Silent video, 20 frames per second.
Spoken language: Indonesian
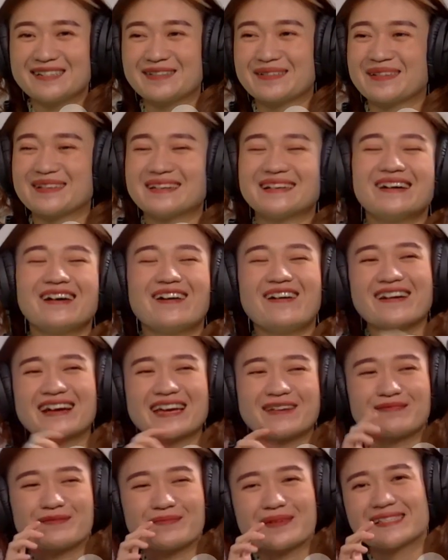yang
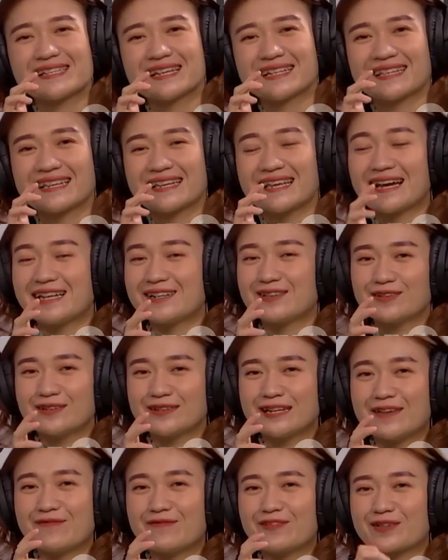oke pemirsa kita lihat
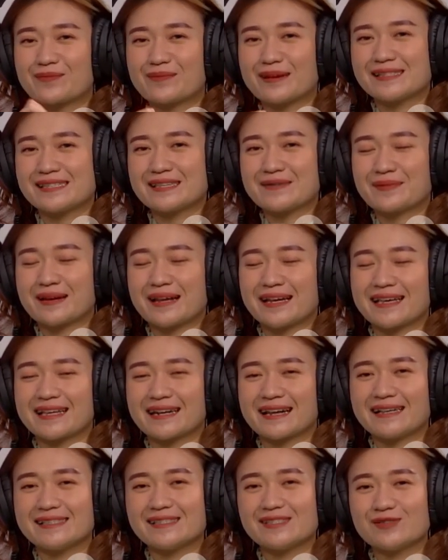dulu nih informasi
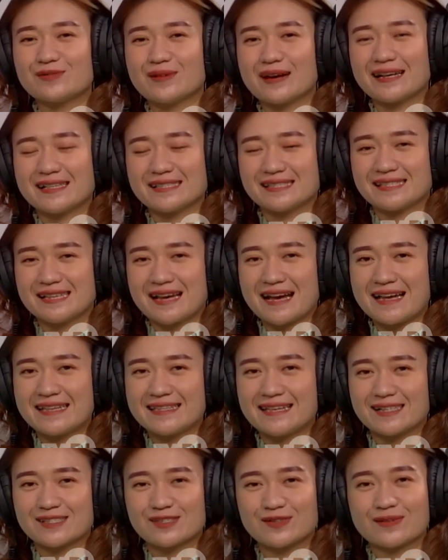perakiraan
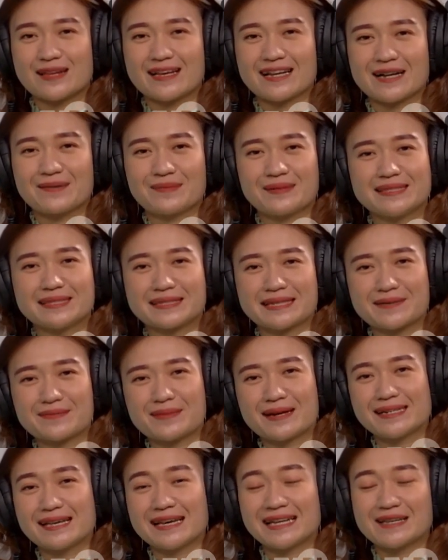cuaca yang sudah kami
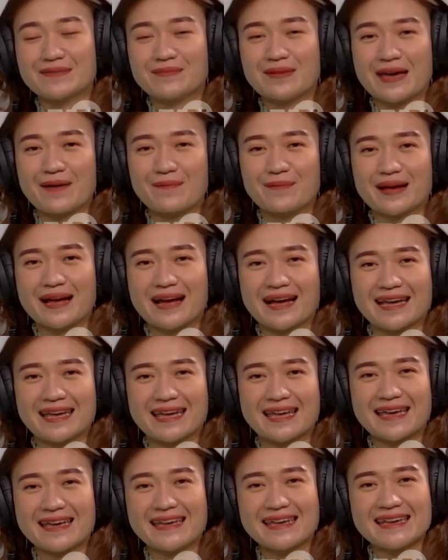terima dari
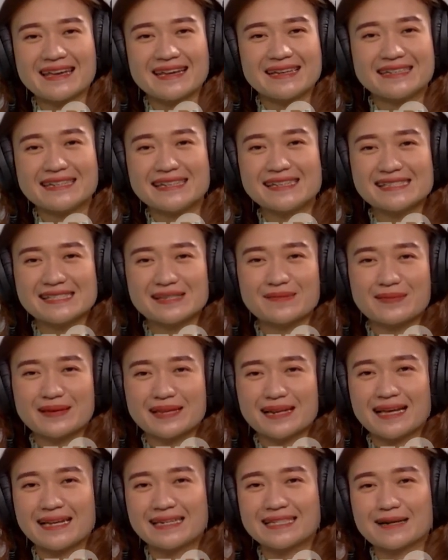BMKG di
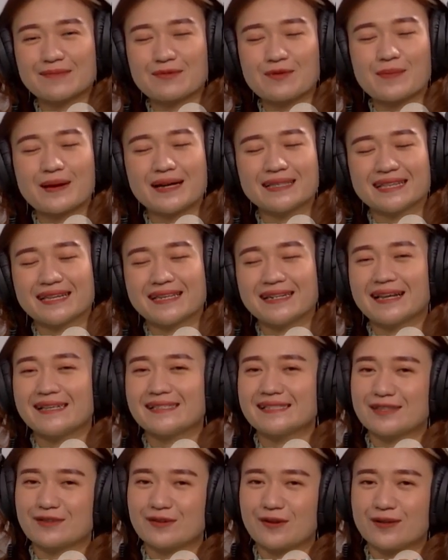9 kabupaten
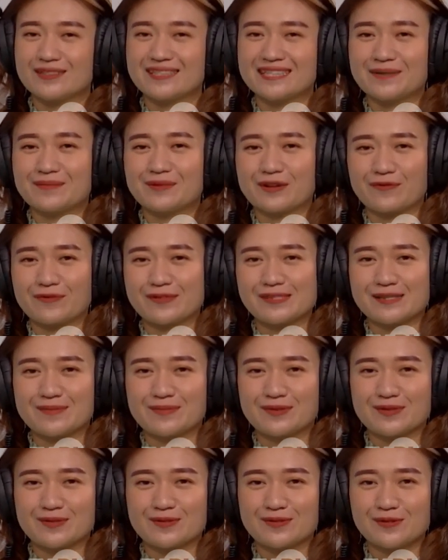dan satu kota di provinsi
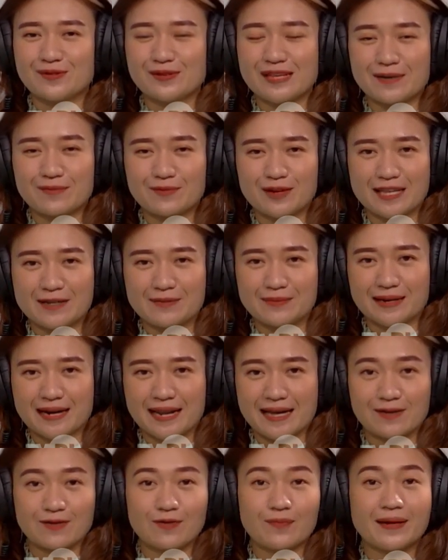Bengkulu yang mulai
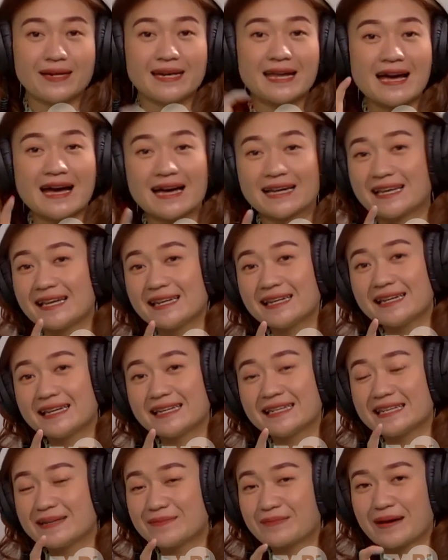berlaku pada hari
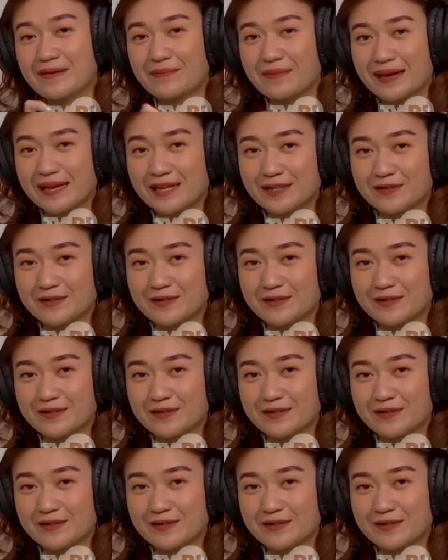ini 5 Mei